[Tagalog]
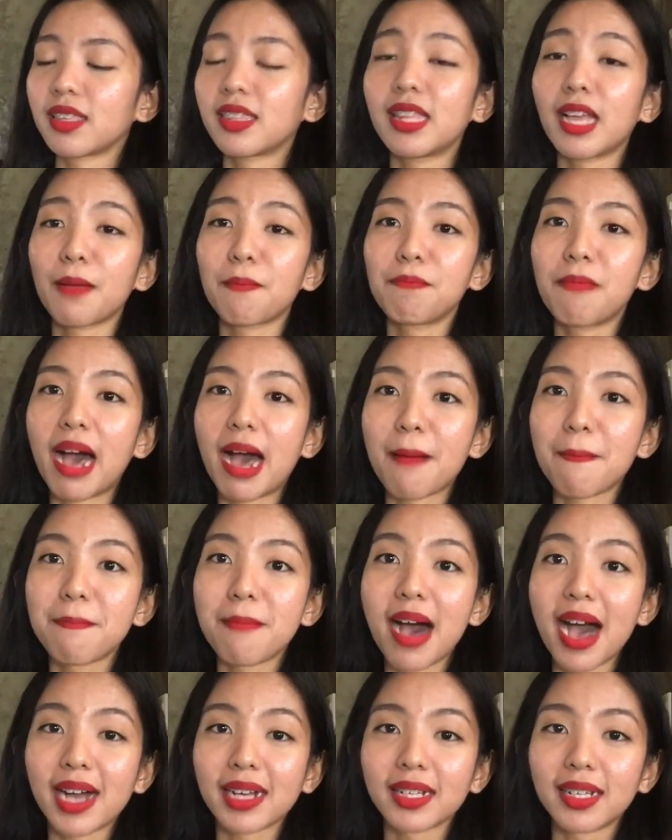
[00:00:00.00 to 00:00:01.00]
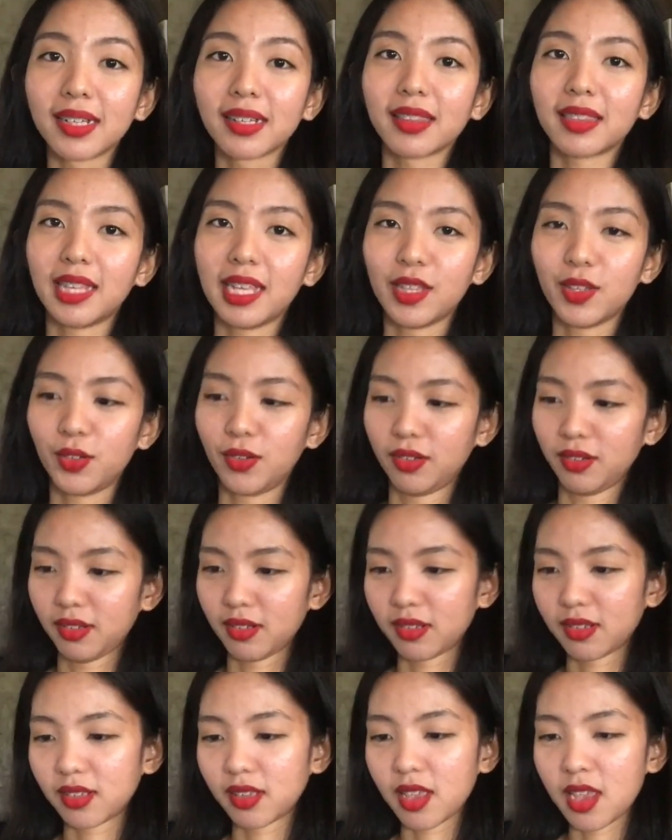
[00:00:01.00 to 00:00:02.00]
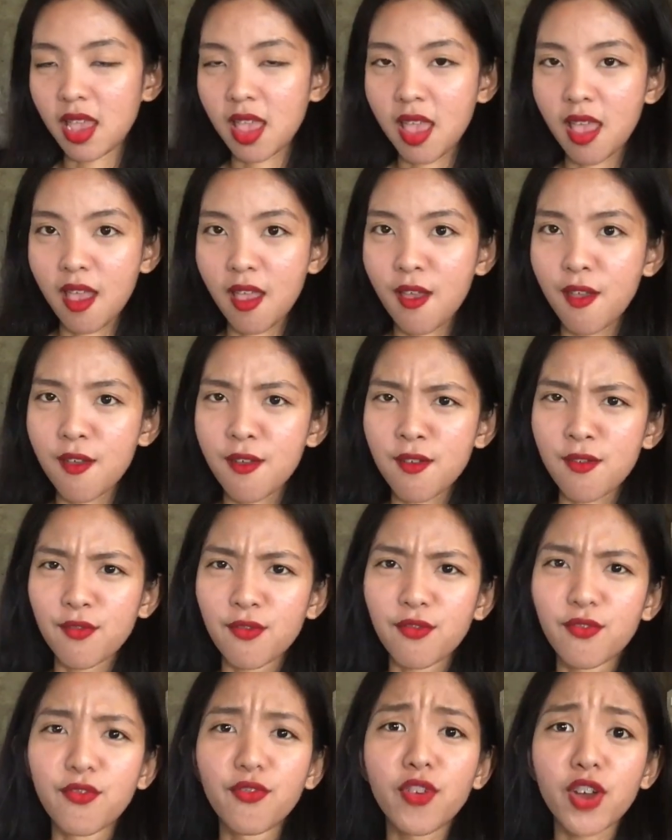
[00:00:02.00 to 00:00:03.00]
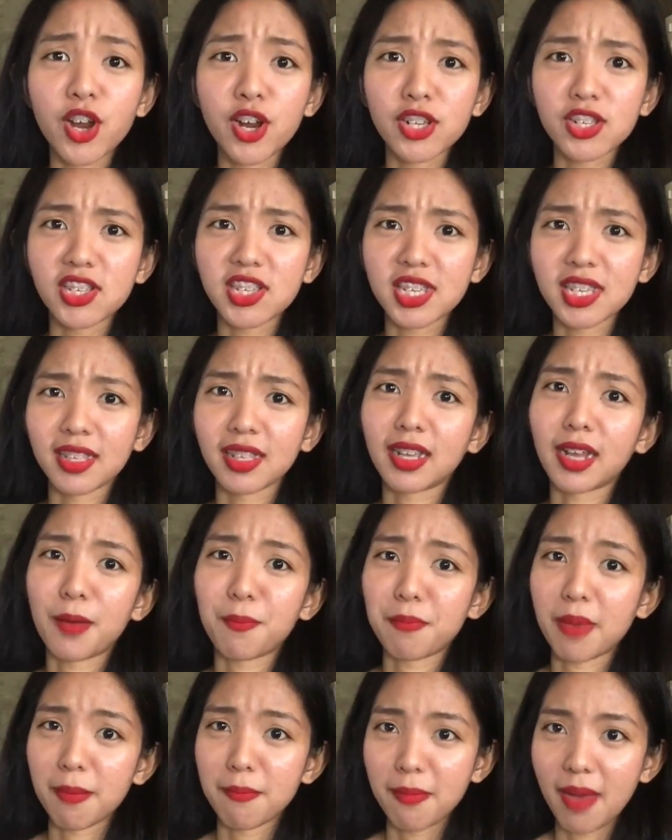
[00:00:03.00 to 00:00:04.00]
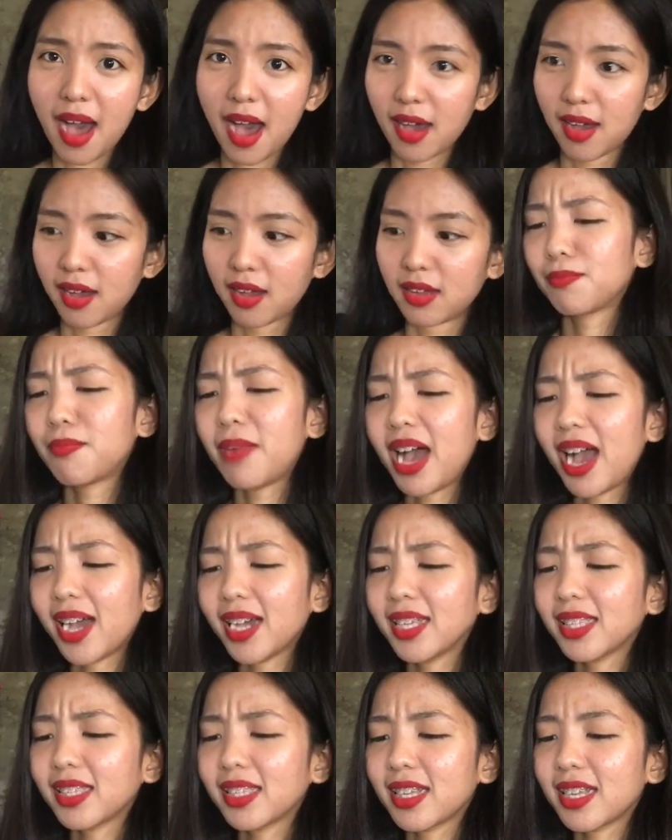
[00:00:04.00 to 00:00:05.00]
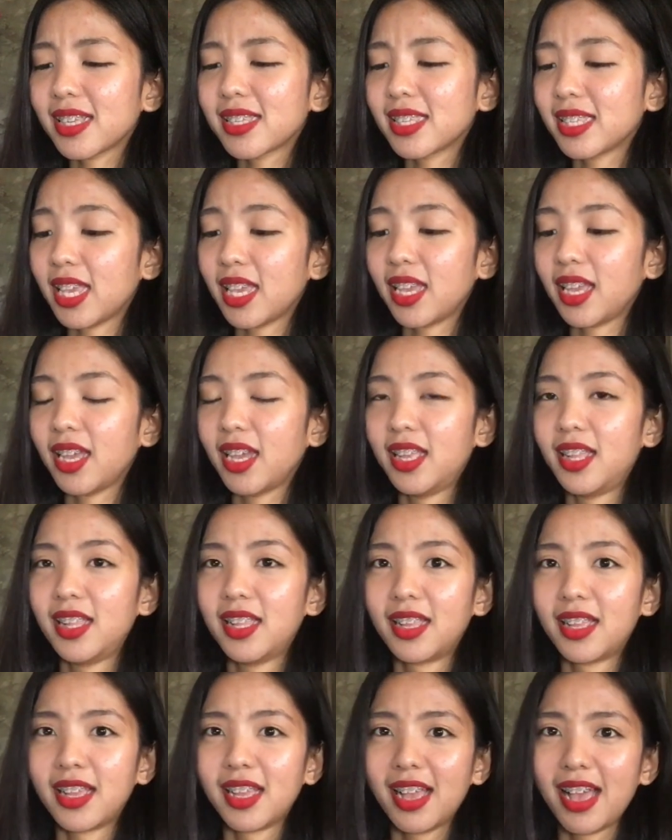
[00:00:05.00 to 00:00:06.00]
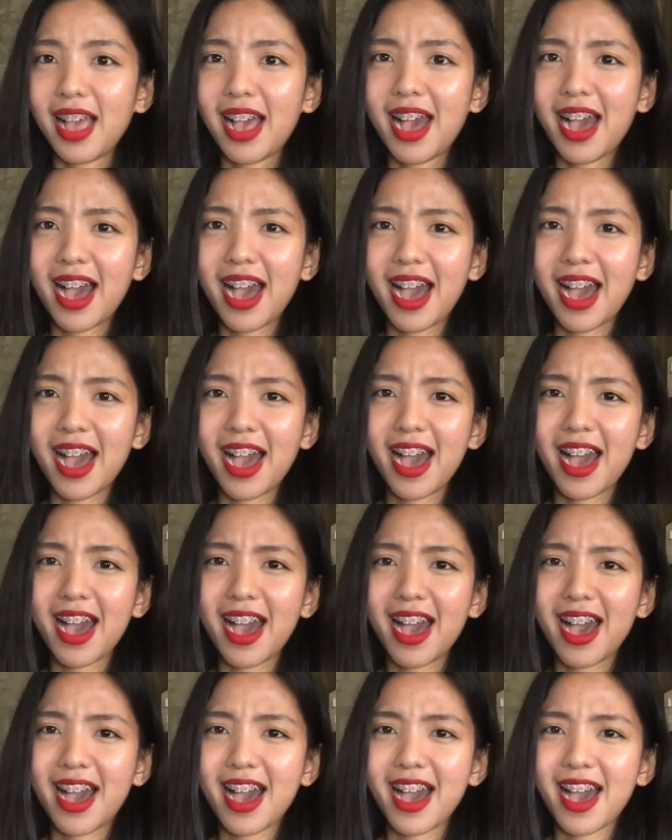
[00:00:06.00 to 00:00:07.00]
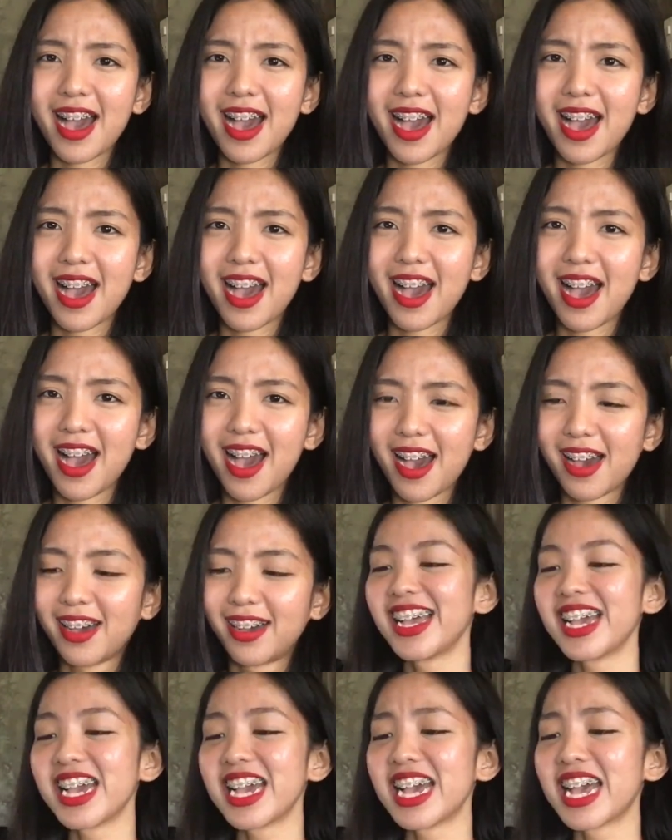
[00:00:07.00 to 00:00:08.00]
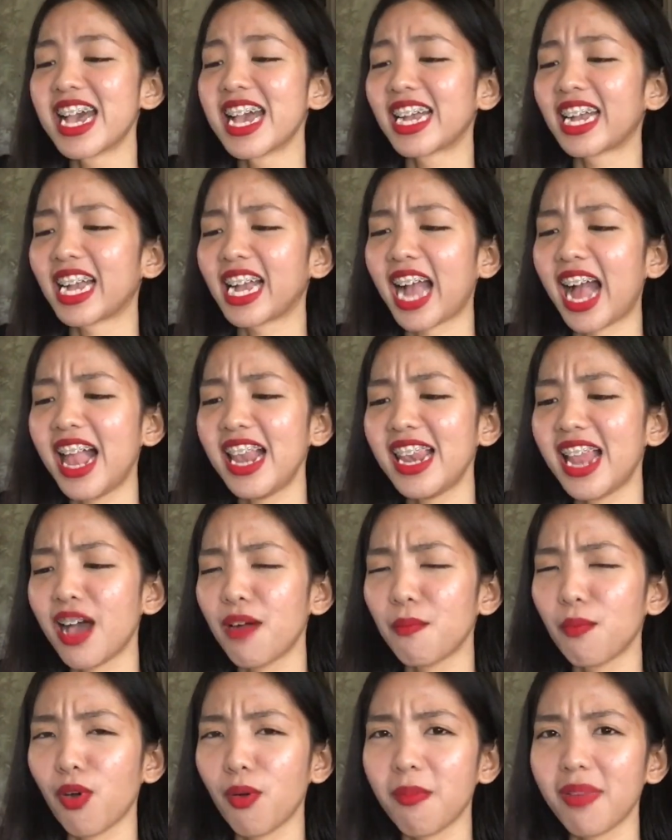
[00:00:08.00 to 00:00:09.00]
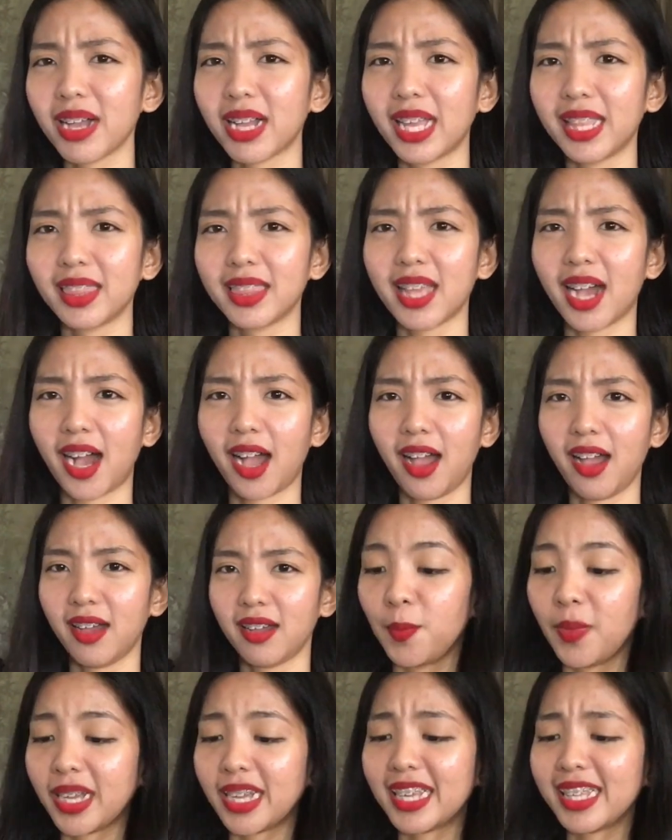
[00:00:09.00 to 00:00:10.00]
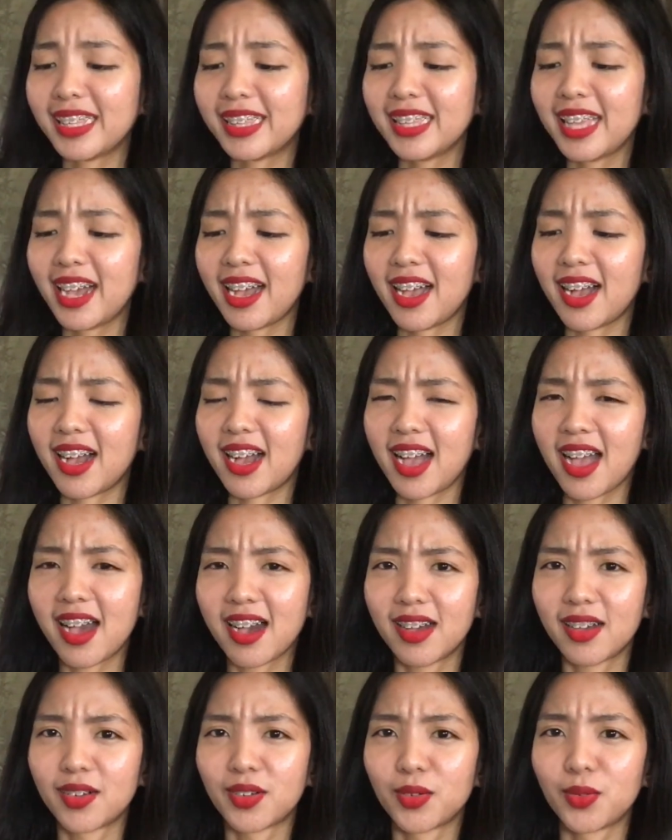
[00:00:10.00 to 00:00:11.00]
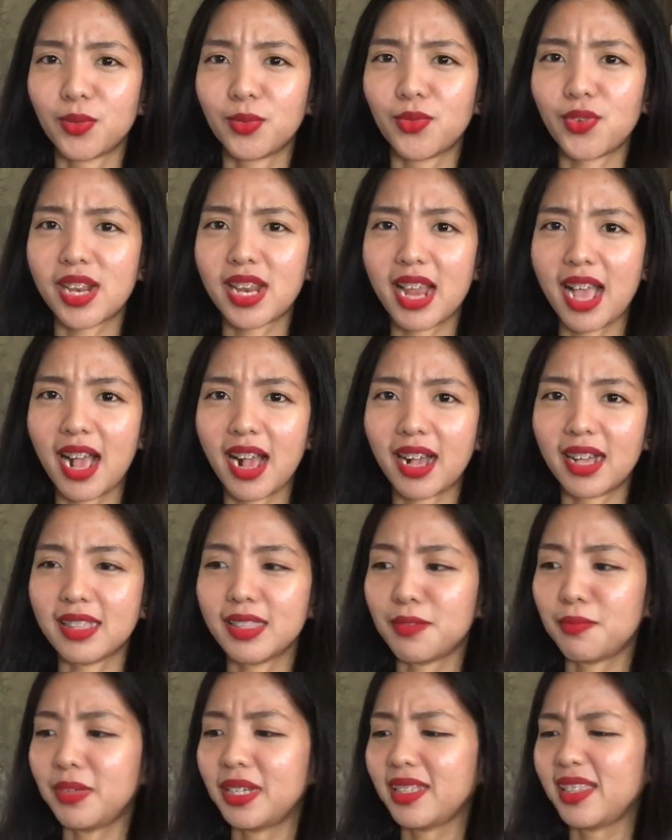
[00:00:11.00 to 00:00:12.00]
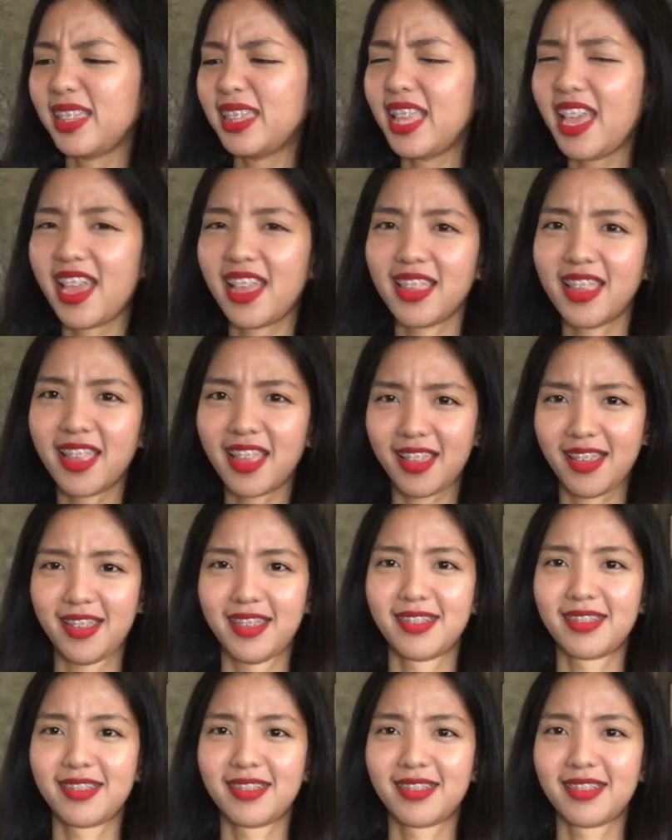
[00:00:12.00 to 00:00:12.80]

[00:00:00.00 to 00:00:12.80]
Nagbabagang tanong. Virgin ka pa ba? Bakit ka single? Ha ha ha ha. Kala mo maganda ka? Maganda ka nga. Wala ka namang dede.